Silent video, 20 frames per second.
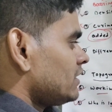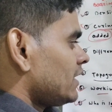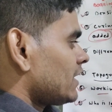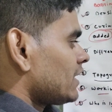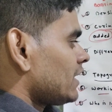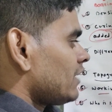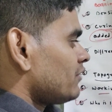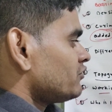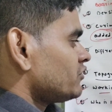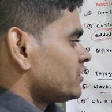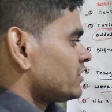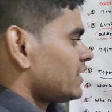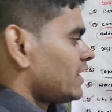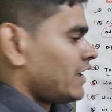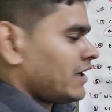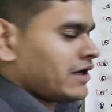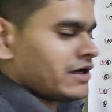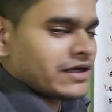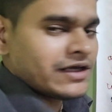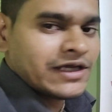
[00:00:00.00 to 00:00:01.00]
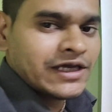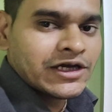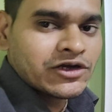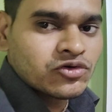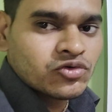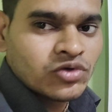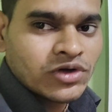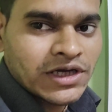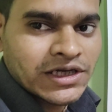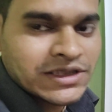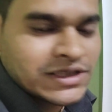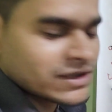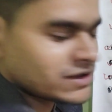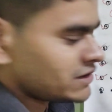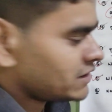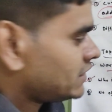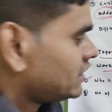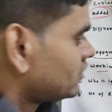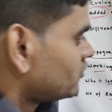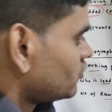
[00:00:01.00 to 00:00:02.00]
দেখলাম যে না একটু এদিক
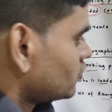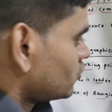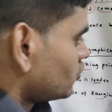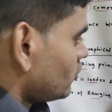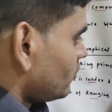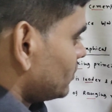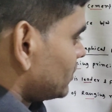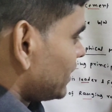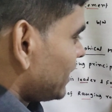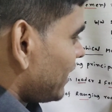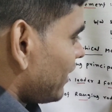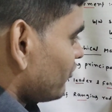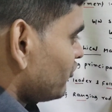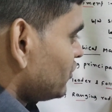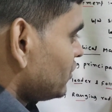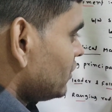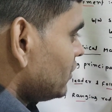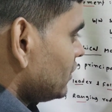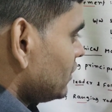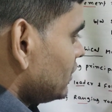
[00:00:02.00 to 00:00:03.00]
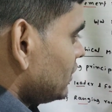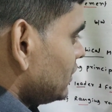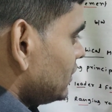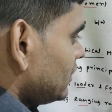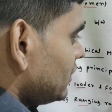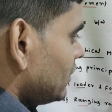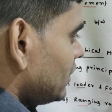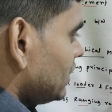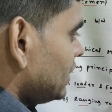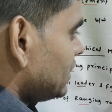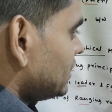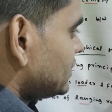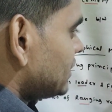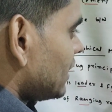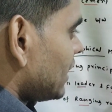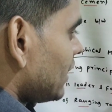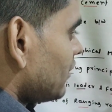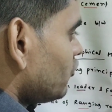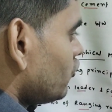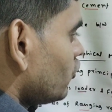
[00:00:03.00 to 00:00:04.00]
সেদিক করতে হবে তাহলে আমি
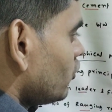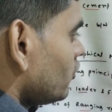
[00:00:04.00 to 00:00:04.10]
ইশারায়